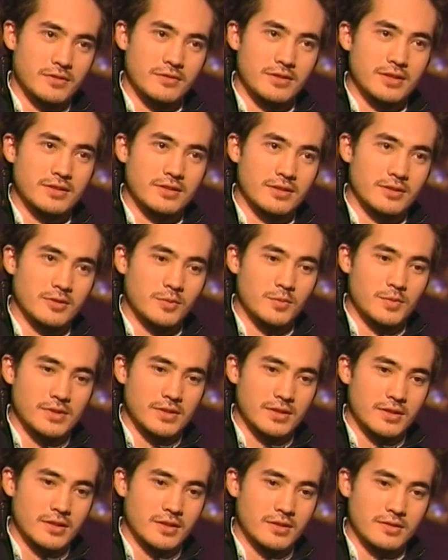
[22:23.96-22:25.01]
говорить на родном
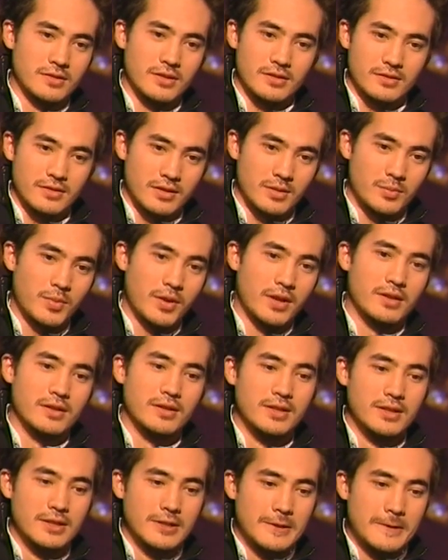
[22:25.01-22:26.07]
языке, она как-то отпала.
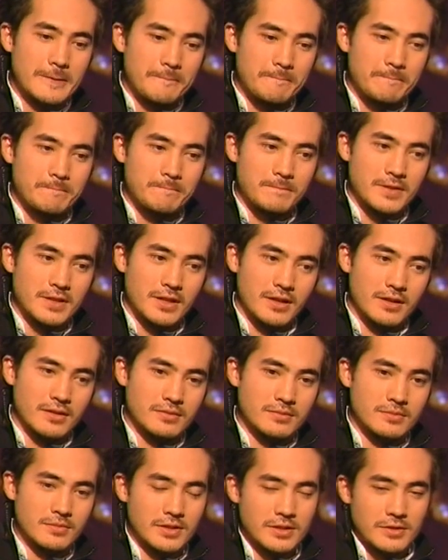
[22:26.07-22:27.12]
Я
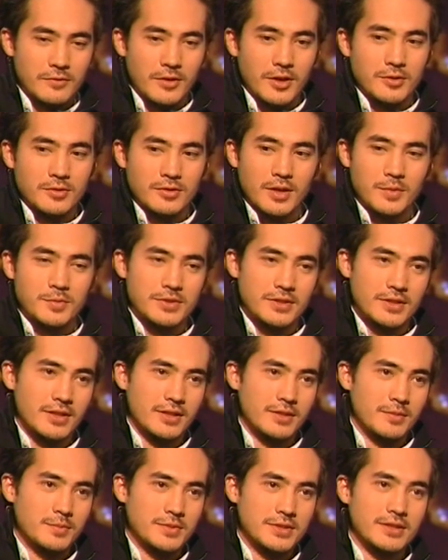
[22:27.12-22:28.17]
называю это как
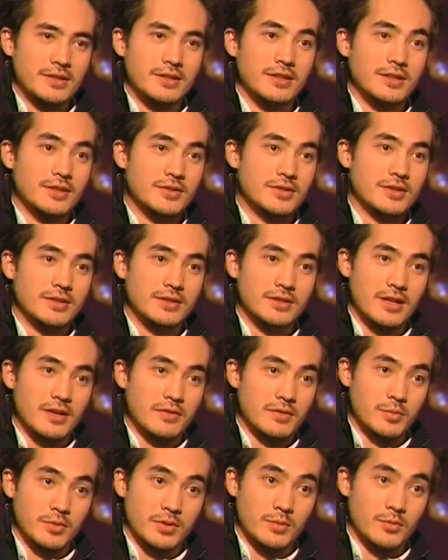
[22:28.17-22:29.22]
психологической
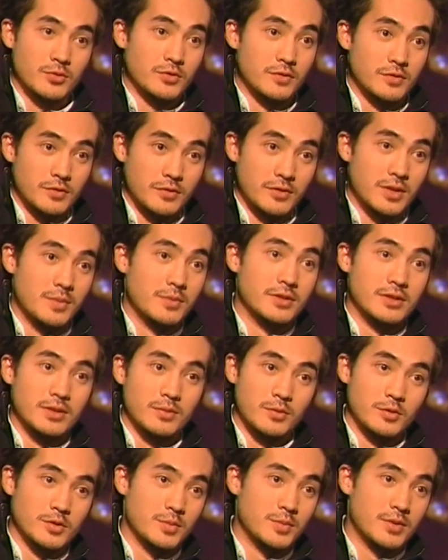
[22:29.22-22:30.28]
травмой, потому что все время надо
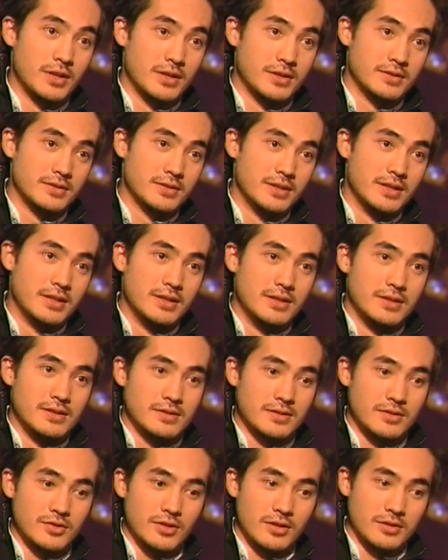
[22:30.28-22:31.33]
мной смеялись.
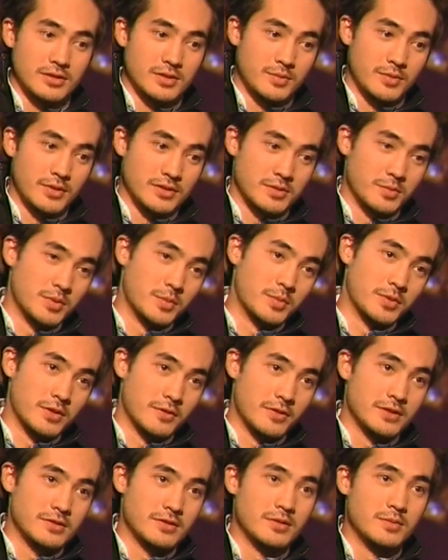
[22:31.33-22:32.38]
Сначала смеялся
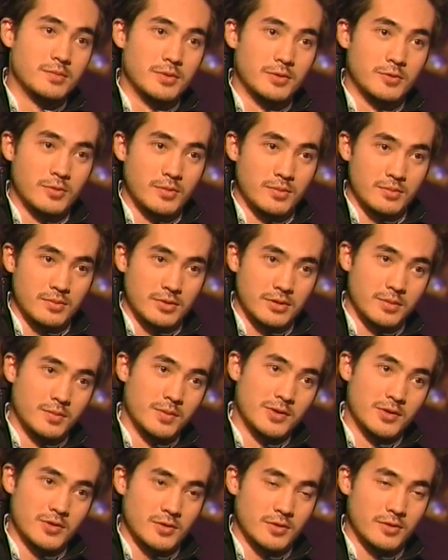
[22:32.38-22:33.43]
преподаватель, потом это
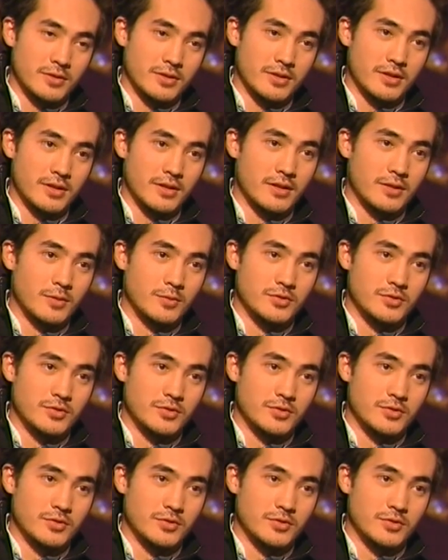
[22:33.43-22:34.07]
перешло на